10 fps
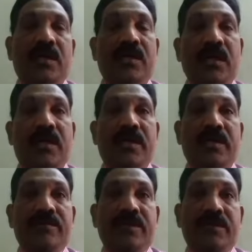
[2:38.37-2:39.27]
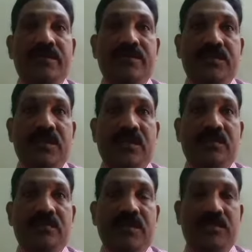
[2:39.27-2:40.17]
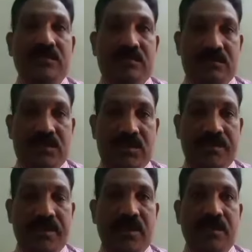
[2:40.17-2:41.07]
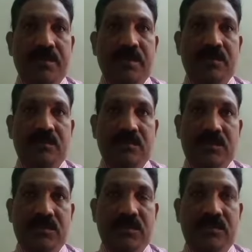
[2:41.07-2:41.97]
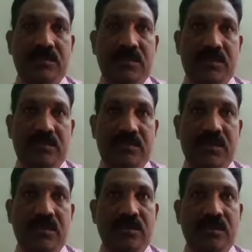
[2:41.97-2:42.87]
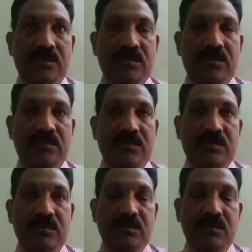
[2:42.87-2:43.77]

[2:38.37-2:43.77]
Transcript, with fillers: ఇంకా అనేకమైనటువంటి విషయాలు మనం ఈ పెద్దాపురాన్ని గురించినటువంటి విషయాలు తెలుసుకునే ముందు